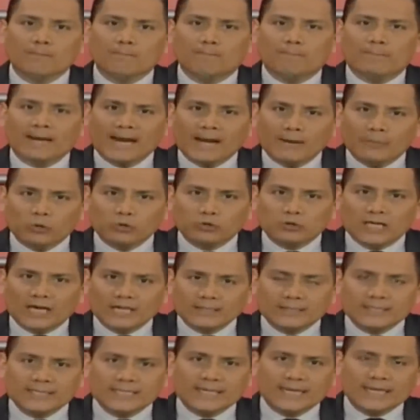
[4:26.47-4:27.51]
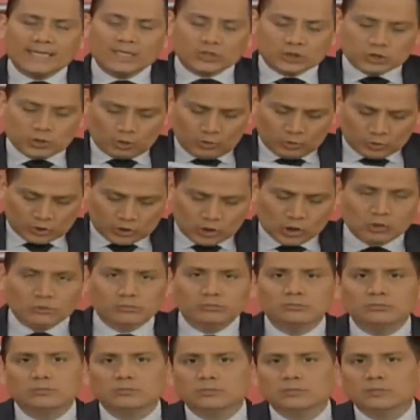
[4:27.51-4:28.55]
Bravo Tactical
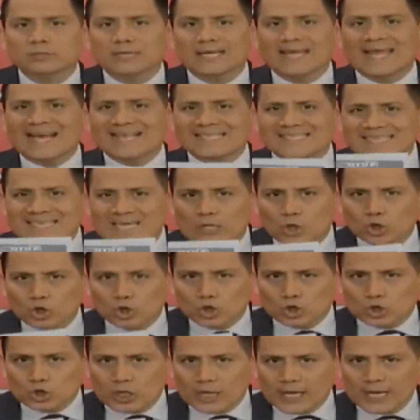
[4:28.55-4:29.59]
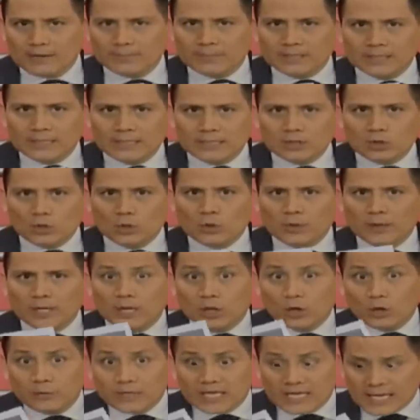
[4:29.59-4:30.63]
Solución le hace conocer al ministro de
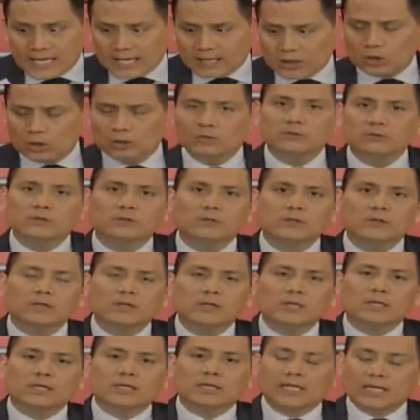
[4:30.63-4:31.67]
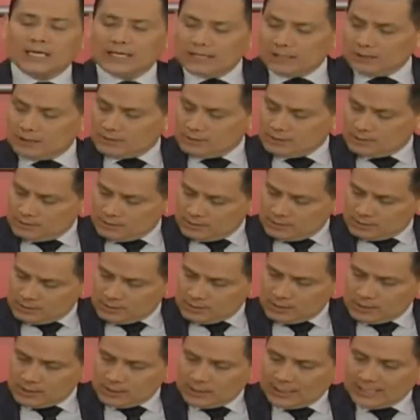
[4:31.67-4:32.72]
Gobierno que
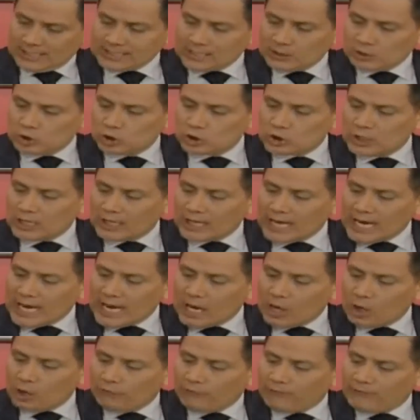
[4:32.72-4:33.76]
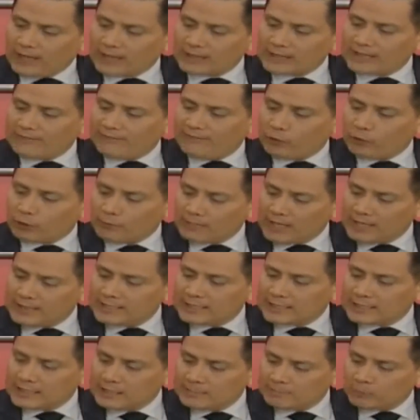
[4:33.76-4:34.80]
eh, le hace conocer la oferta formal
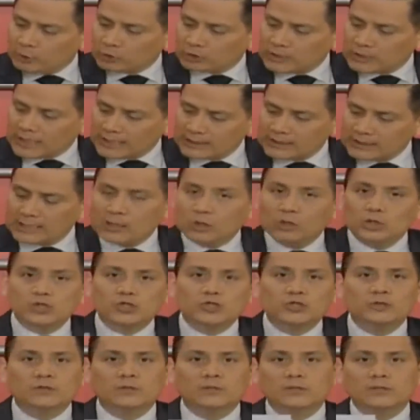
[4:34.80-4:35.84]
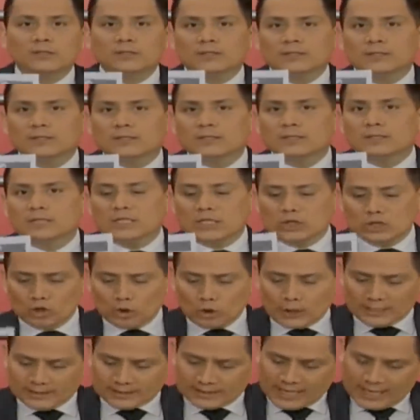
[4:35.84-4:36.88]
de equipos tácticos y
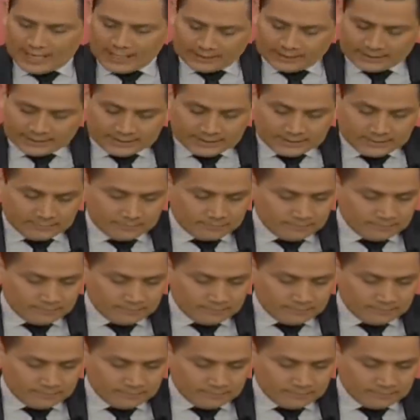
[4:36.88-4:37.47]
no letales.